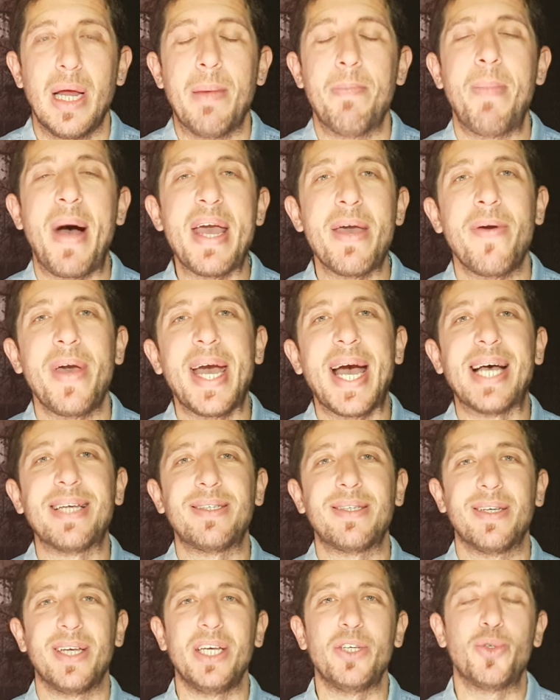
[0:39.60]
My oh.
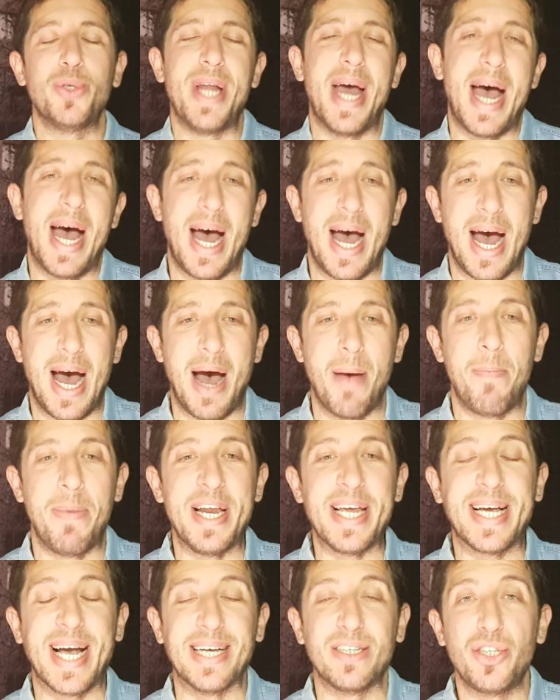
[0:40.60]
Vegas es una
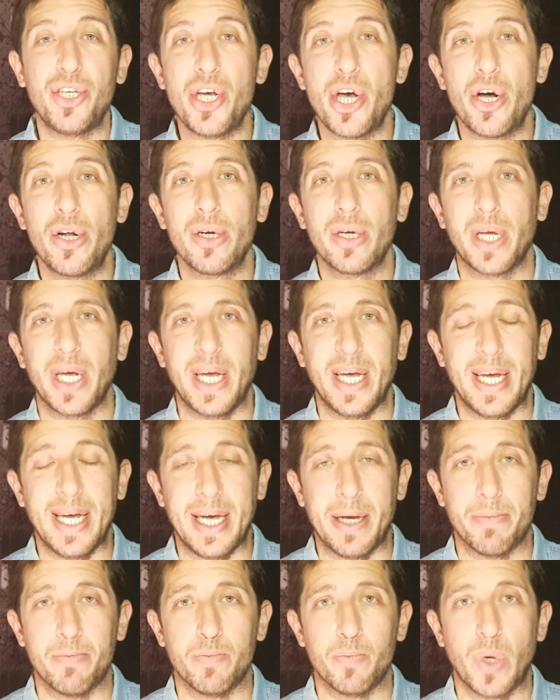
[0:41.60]
aplicación
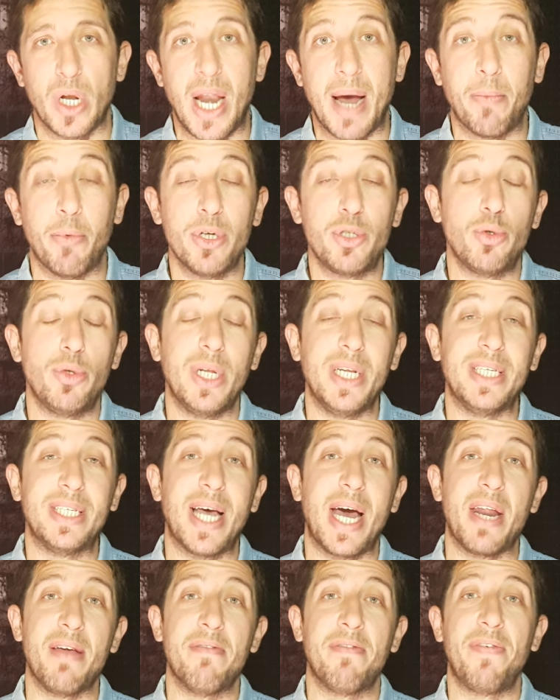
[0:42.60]
que mm, la puedes
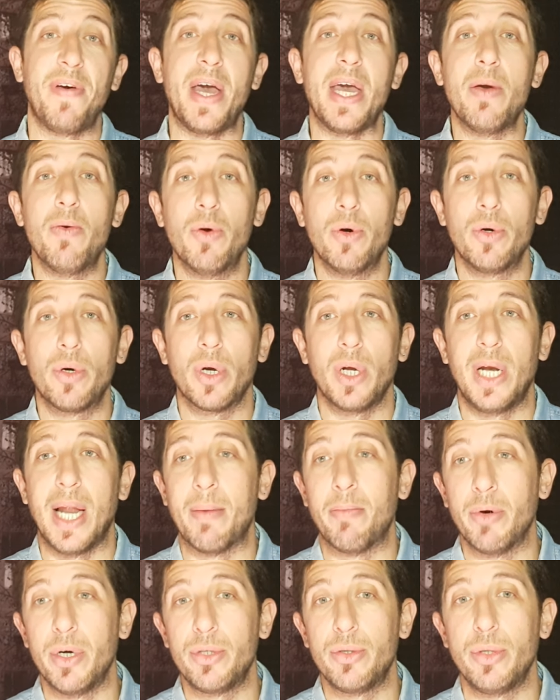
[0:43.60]
utilizar en Facebook,
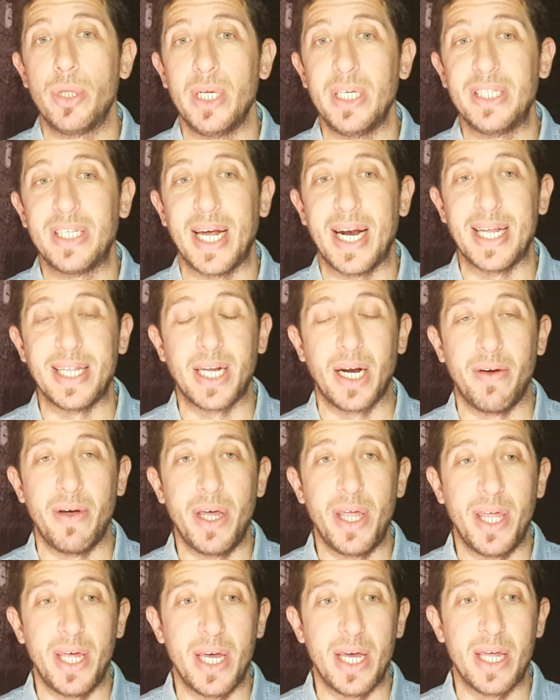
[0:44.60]
la puedes utilizar a
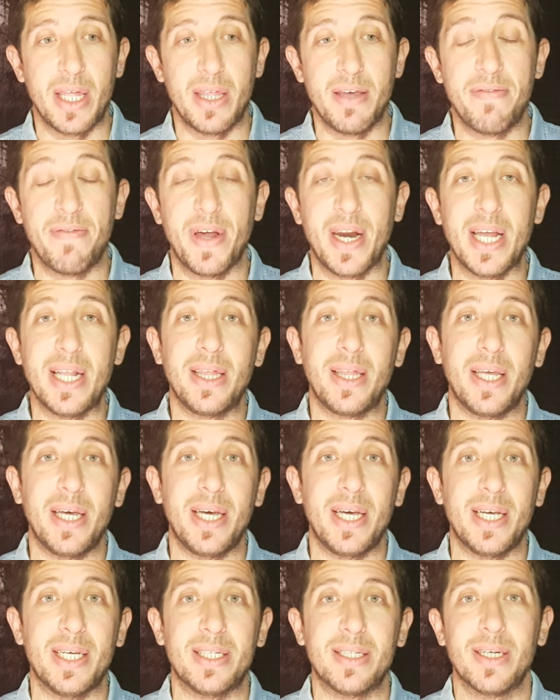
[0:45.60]
través de
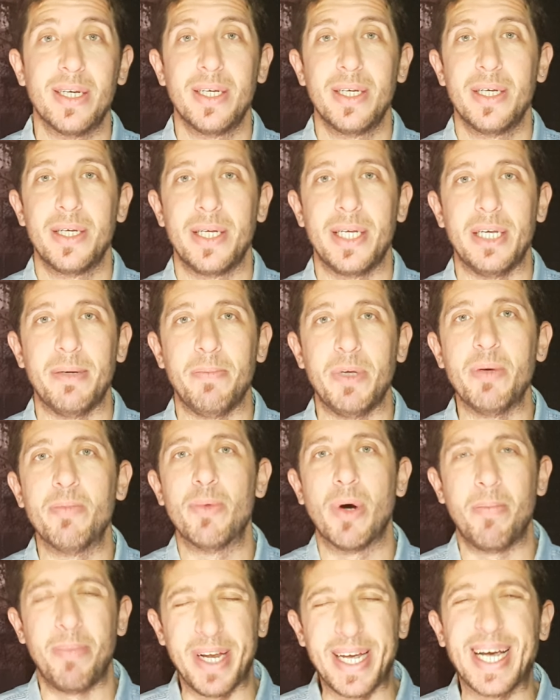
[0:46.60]
diferentes eh,
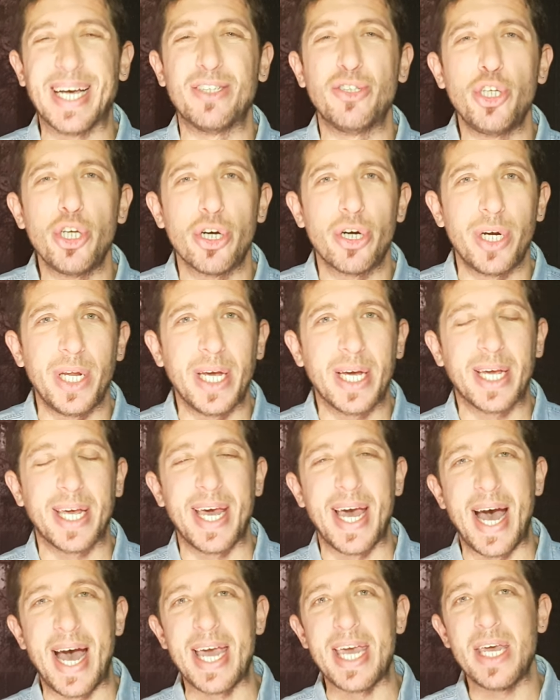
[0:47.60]
mismo aplicaciones
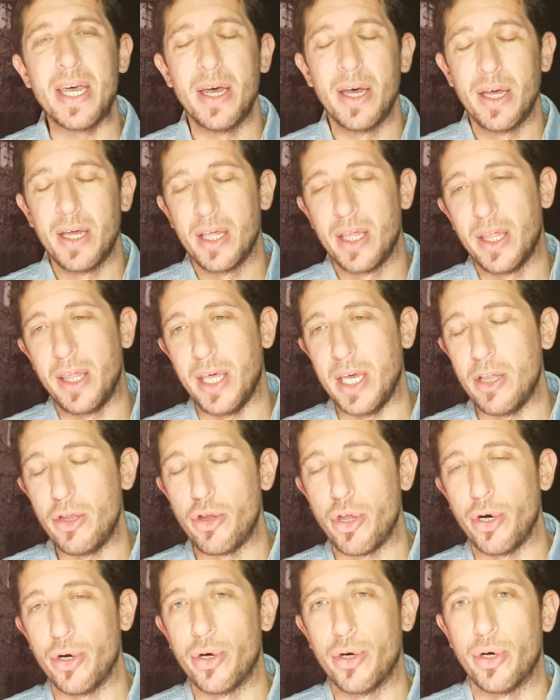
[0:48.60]
que hay
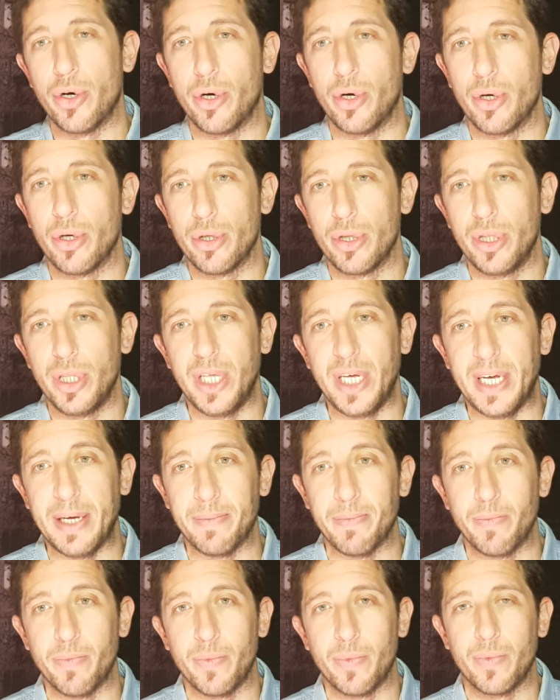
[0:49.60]
dentro de,
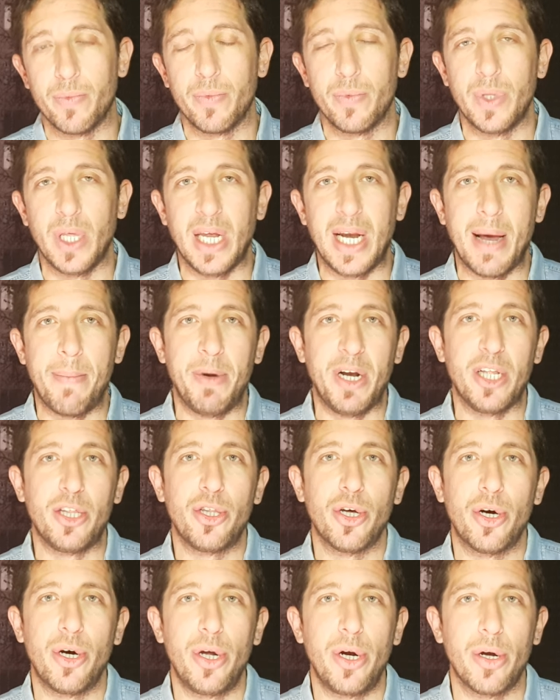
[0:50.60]
mm, del Apple
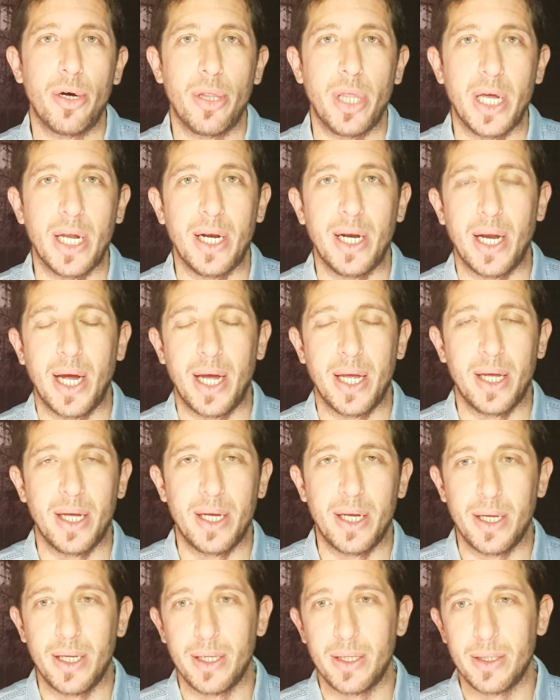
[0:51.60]
Store o eh,
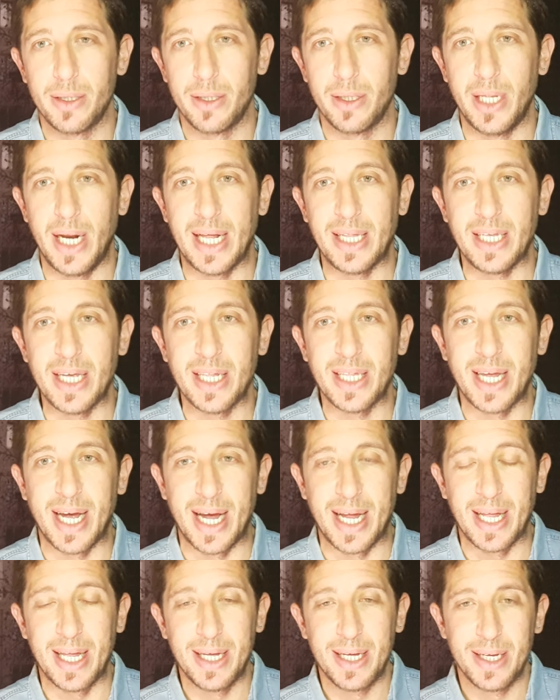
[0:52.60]
de la
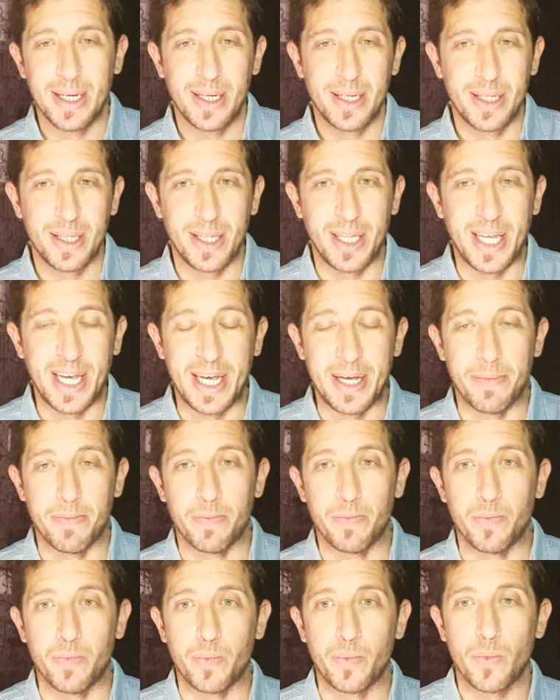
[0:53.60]
tienda de,
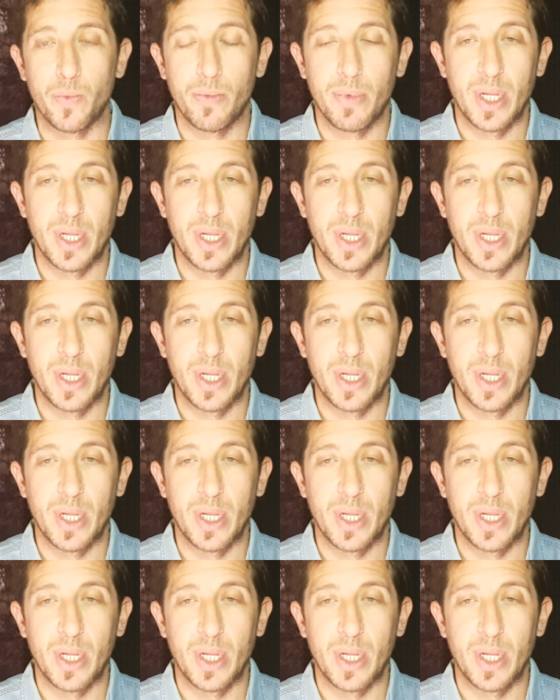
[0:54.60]
mm,